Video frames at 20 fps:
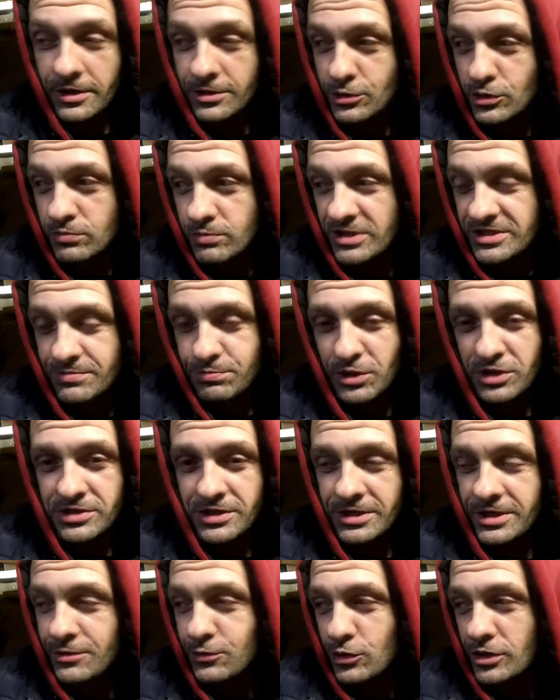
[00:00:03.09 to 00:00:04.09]
Тут мне
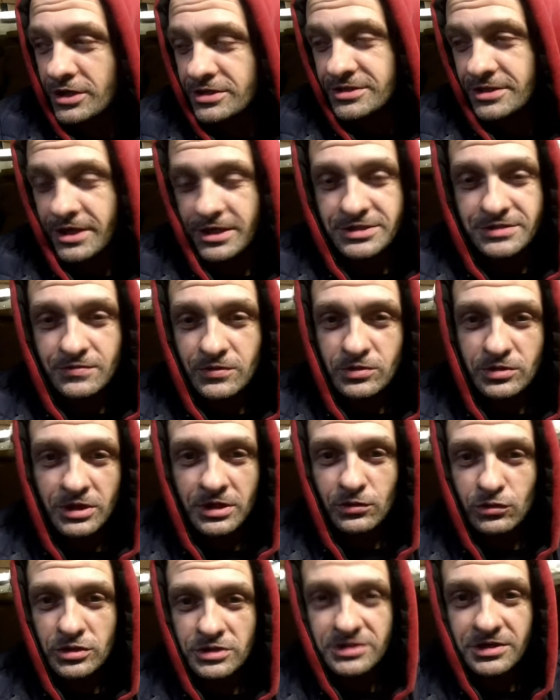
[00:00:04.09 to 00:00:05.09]
запретили его рассказывать, но
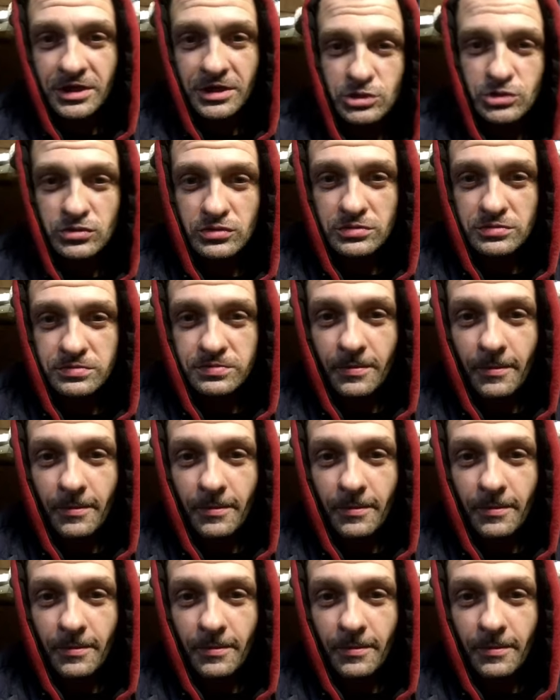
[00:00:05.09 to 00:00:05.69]
я его расскажу.